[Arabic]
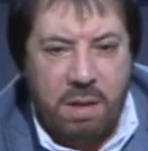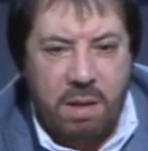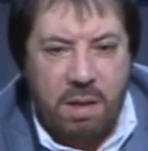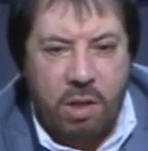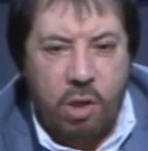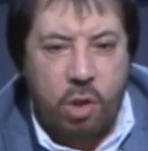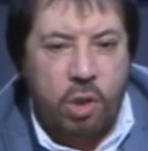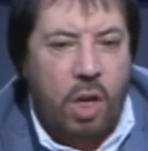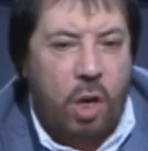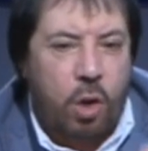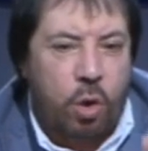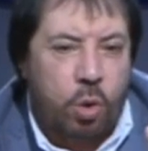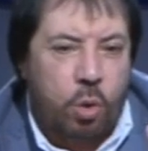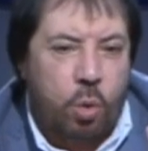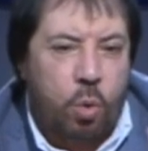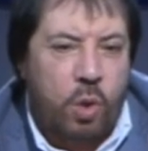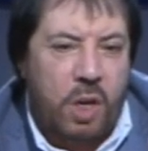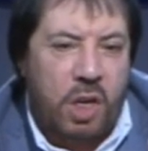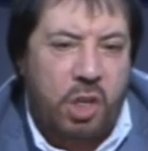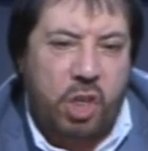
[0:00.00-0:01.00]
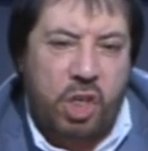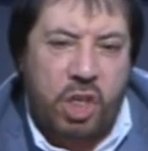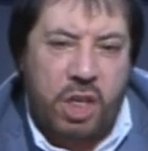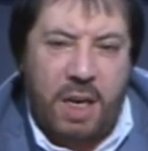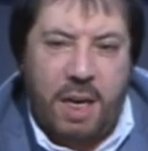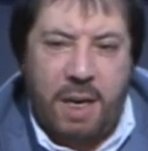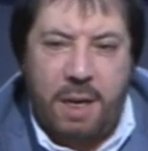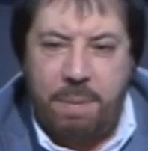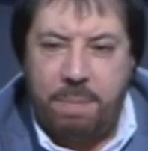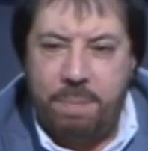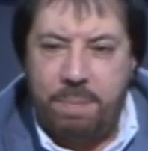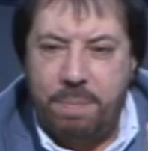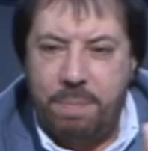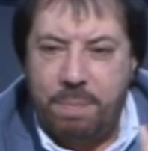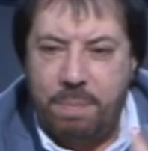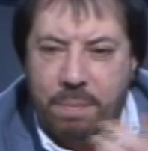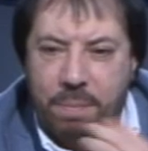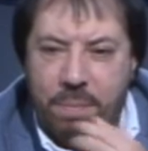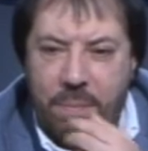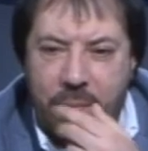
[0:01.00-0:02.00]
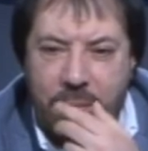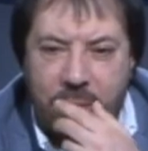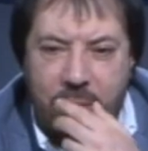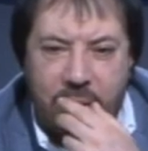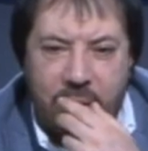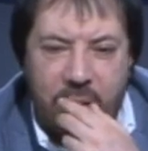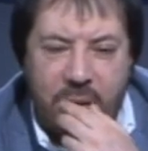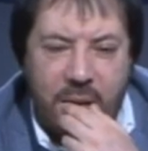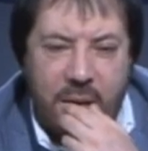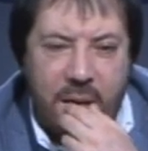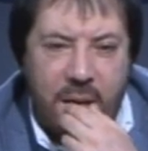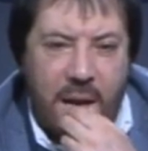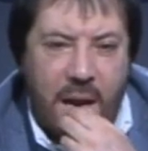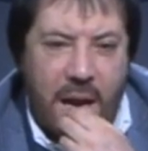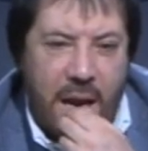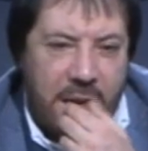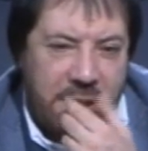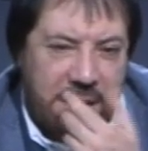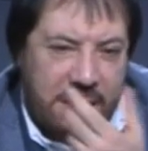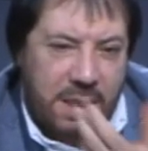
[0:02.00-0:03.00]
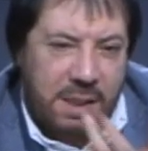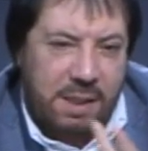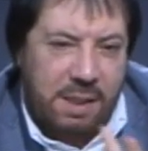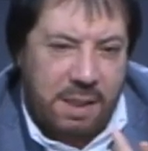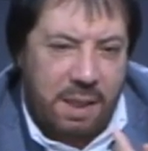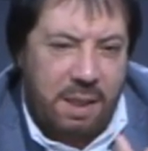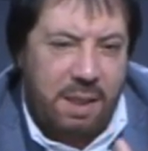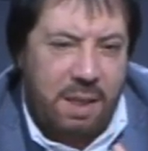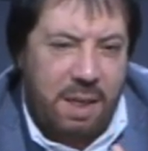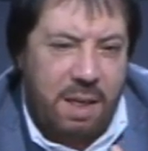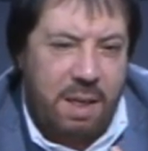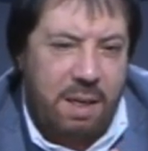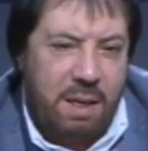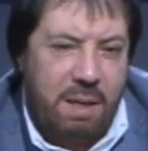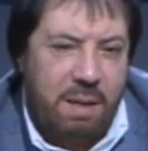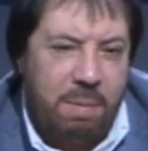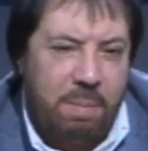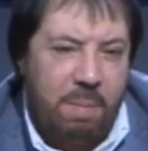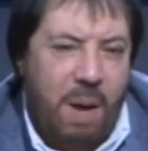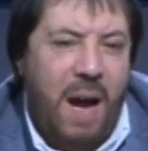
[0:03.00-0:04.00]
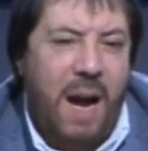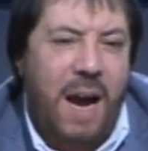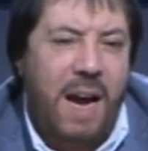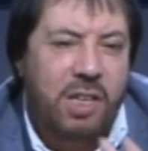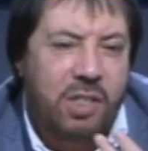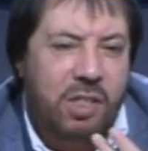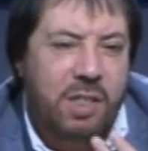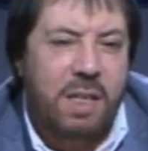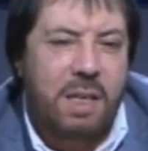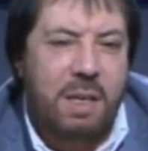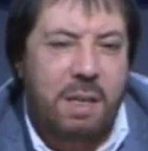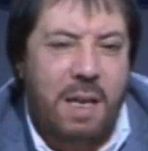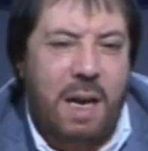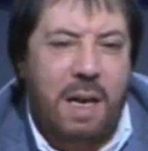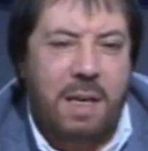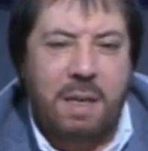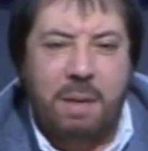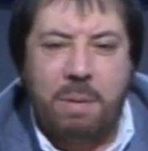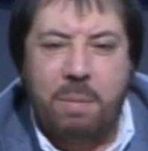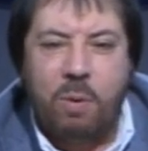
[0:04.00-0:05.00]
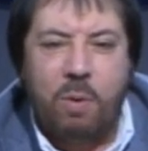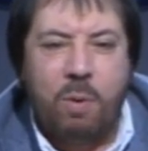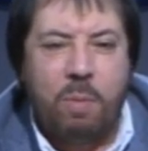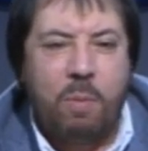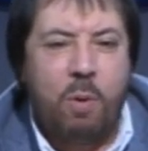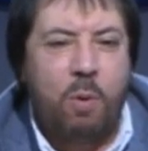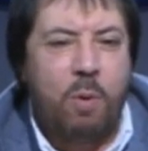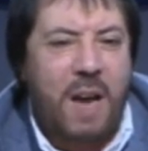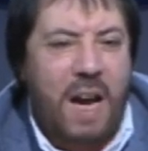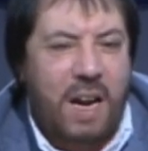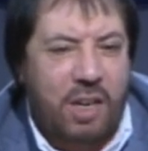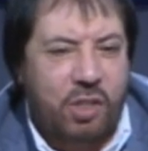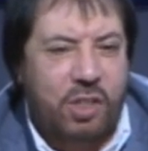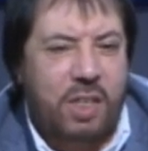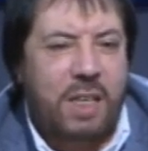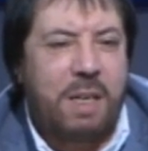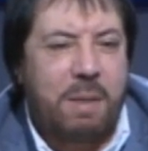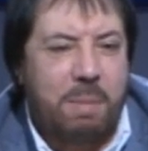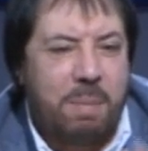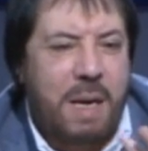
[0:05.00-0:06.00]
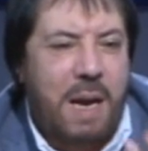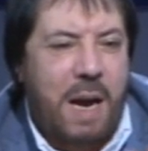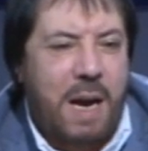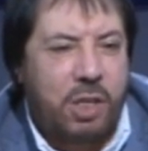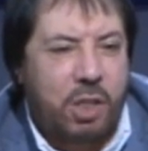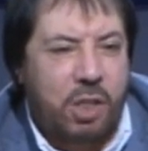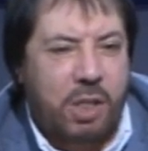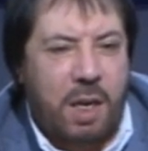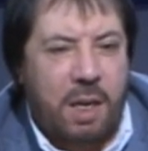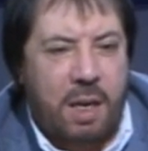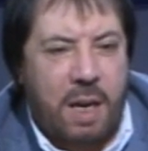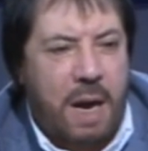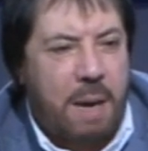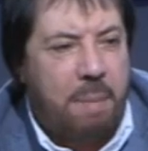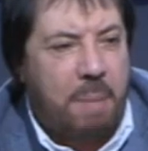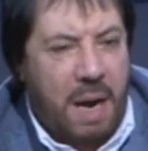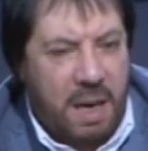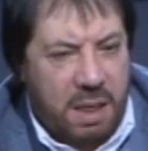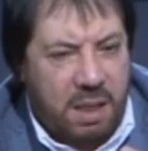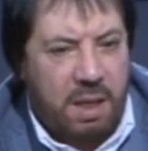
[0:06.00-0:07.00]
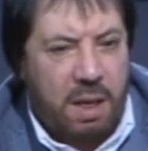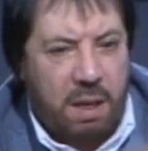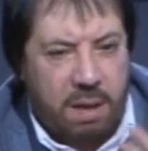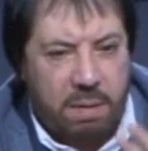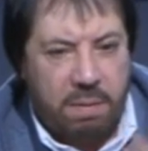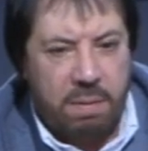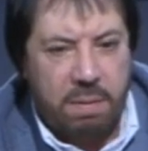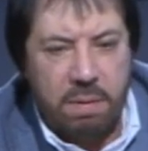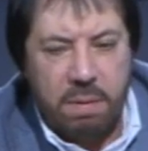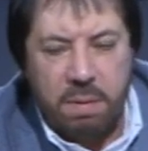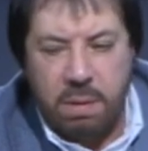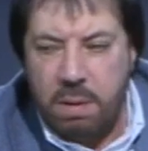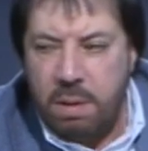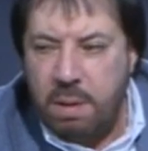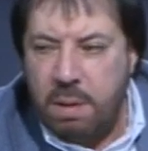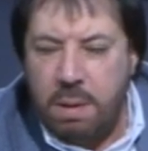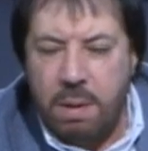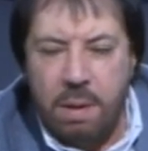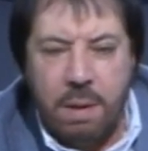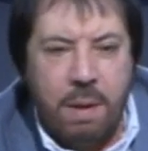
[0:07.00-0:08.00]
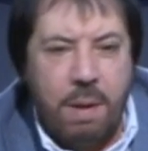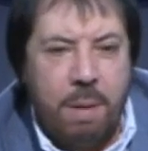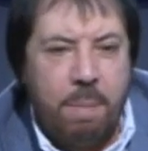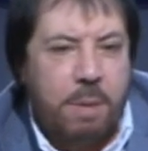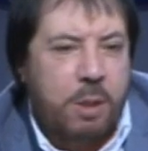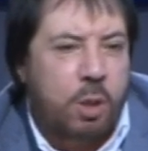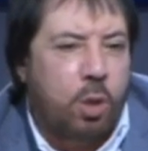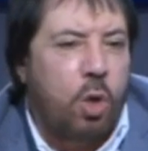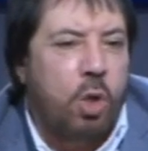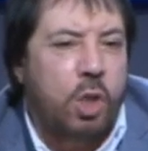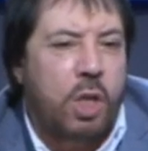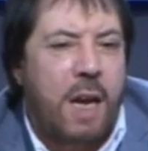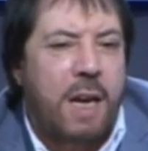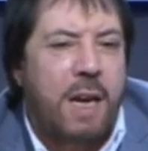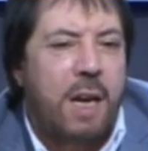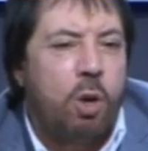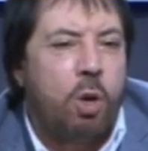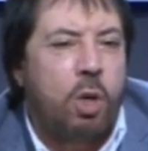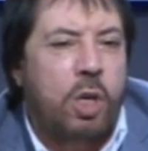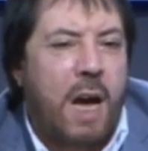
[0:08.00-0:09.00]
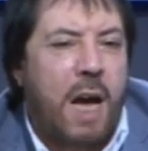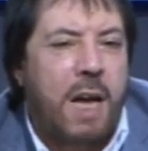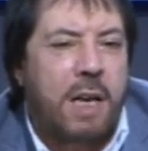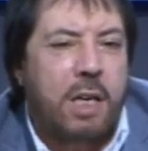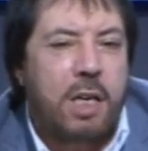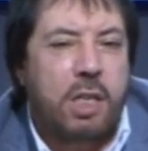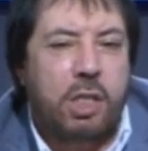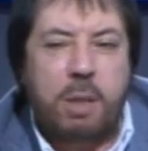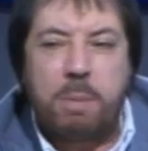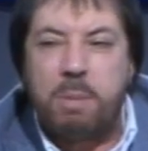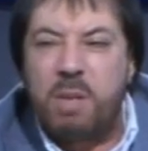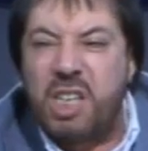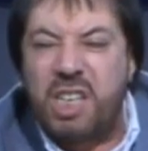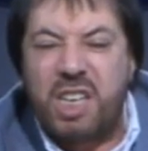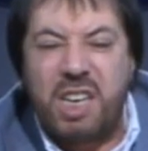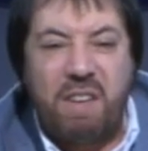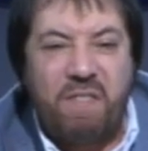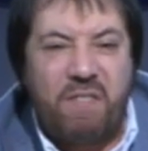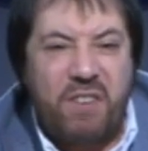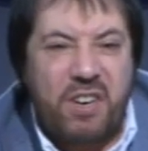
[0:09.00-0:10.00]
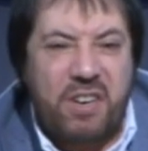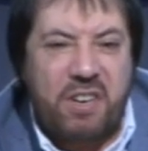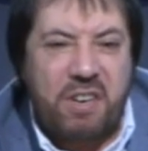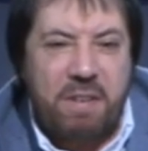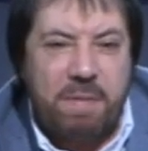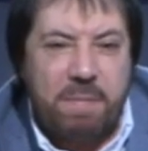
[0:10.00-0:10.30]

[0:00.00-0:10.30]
يسقطون الشيعه هسه السنه ما عايزين يعني مو مو ناقصين من هاي الشغله هم اكثر بس خوش انا لو كان اسم ديفيد